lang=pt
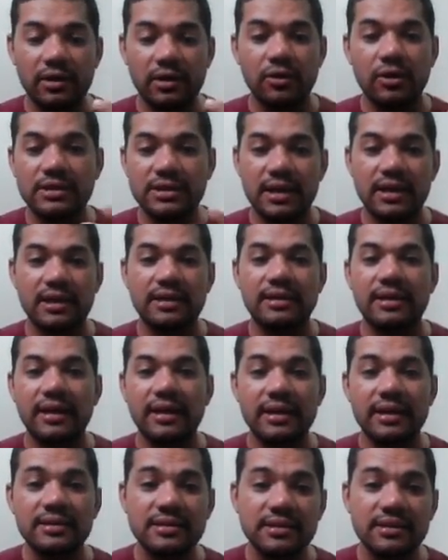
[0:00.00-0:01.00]
L2,
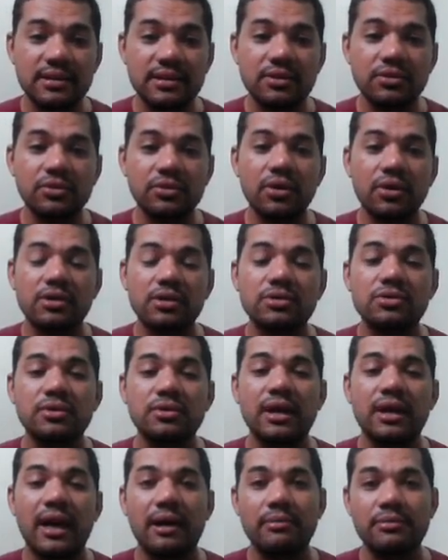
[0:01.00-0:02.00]
L3, e o
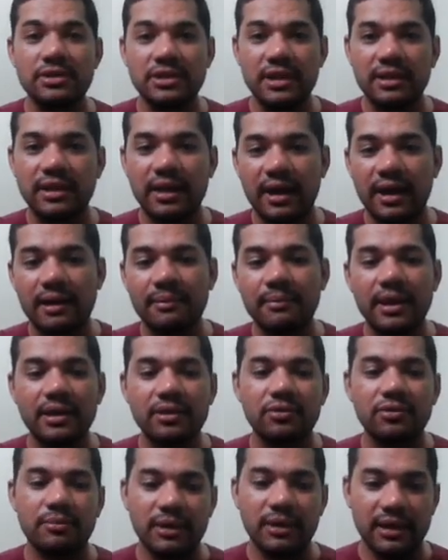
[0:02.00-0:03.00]
nosso cabo de
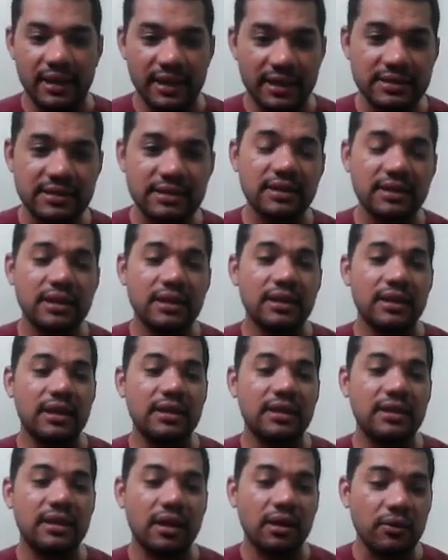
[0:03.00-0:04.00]
aterramento, beleza?
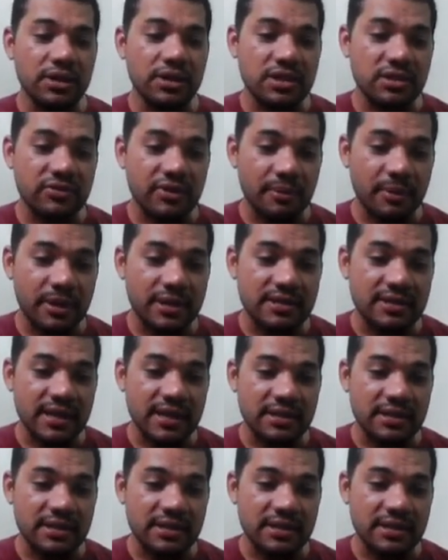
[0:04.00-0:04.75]
Então a gente vai precisar